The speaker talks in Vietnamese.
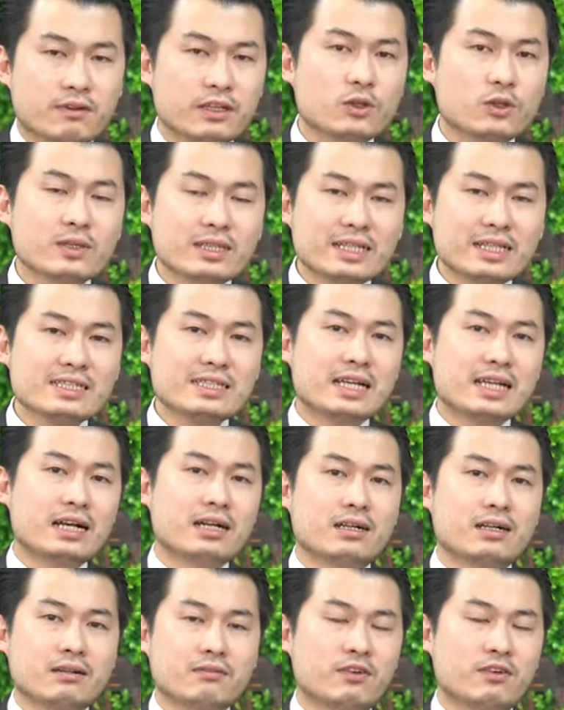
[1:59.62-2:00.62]
Và tôi tin
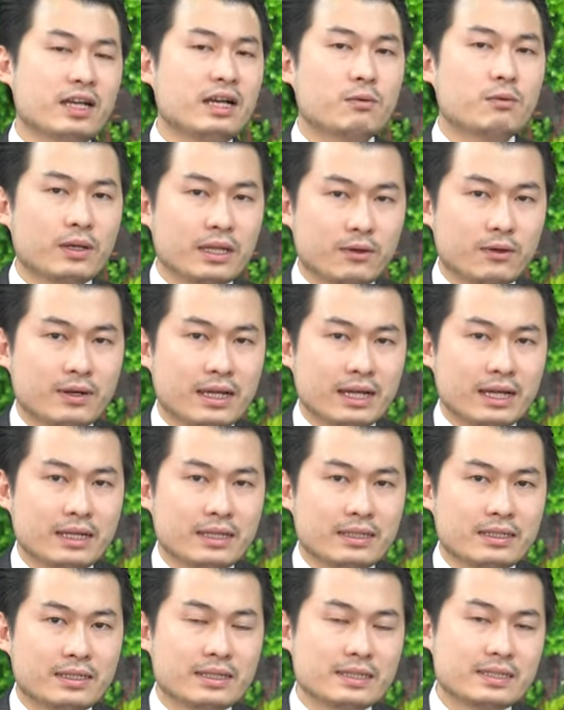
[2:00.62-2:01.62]
rằng với học liệu
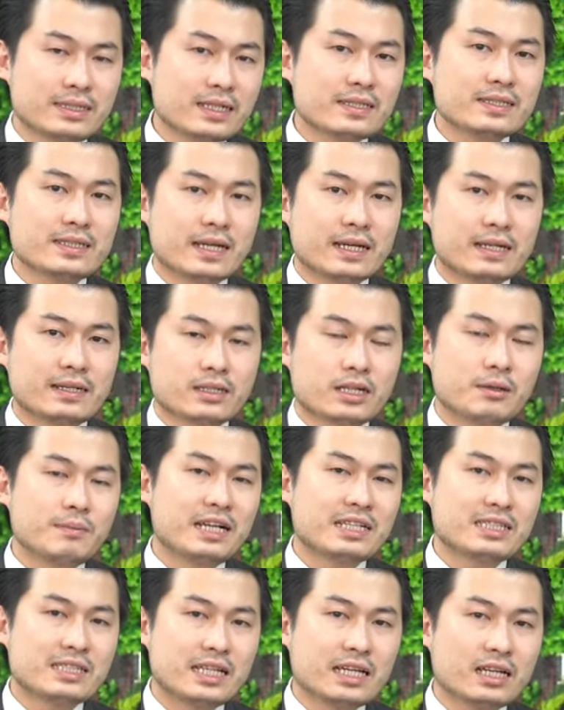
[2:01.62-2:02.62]
này thì chắc chắn các
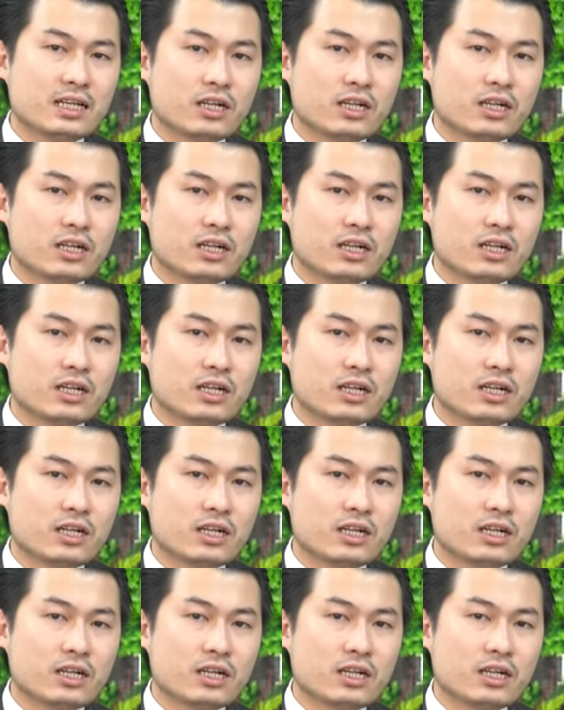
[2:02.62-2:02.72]
bạn sẽ